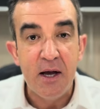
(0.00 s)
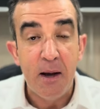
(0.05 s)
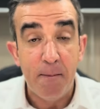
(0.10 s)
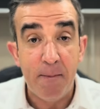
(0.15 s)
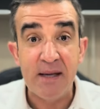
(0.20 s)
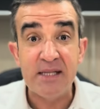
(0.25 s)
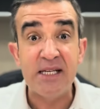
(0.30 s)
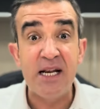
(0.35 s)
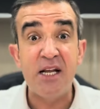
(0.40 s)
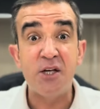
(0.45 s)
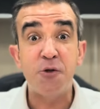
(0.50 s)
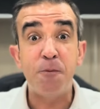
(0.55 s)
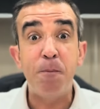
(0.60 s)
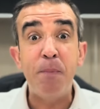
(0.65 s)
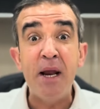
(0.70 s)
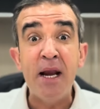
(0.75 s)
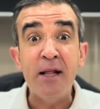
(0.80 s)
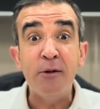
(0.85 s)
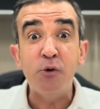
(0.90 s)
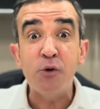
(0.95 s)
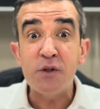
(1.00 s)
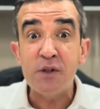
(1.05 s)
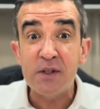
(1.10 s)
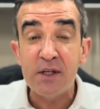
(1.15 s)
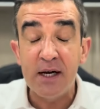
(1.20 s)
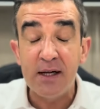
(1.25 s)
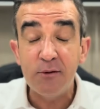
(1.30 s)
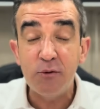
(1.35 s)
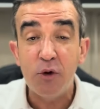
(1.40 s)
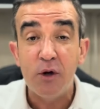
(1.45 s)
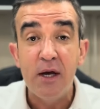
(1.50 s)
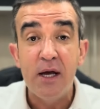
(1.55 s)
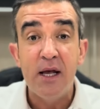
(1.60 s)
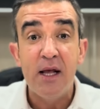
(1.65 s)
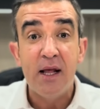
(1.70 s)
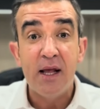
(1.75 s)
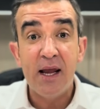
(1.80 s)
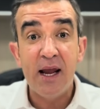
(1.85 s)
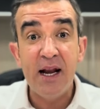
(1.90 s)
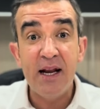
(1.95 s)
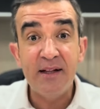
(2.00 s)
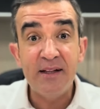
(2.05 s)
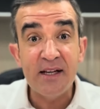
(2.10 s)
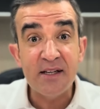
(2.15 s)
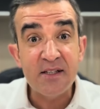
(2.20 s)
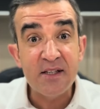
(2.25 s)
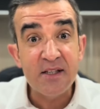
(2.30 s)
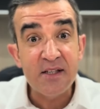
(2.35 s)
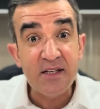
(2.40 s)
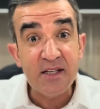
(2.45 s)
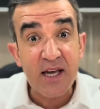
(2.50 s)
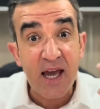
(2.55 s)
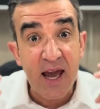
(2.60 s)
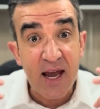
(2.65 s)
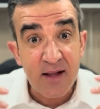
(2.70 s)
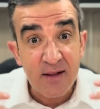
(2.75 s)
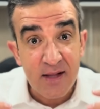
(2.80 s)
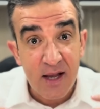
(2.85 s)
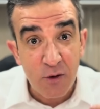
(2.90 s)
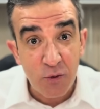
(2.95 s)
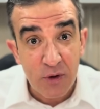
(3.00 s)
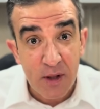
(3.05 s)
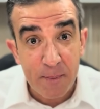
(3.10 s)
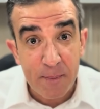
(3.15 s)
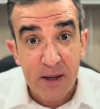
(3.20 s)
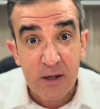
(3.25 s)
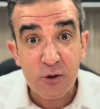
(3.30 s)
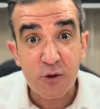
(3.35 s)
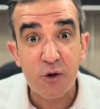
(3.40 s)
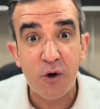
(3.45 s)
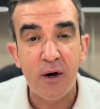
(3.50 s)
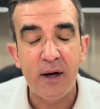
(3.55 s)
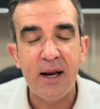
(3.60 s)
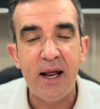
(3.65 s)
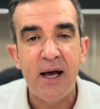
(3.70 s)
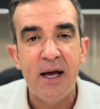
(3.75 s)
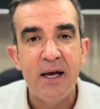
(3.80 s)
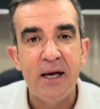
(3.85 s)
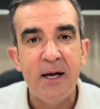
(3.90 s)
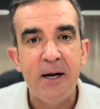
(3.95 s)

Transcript: mas o Espírito Santo, ele desciende em uma persona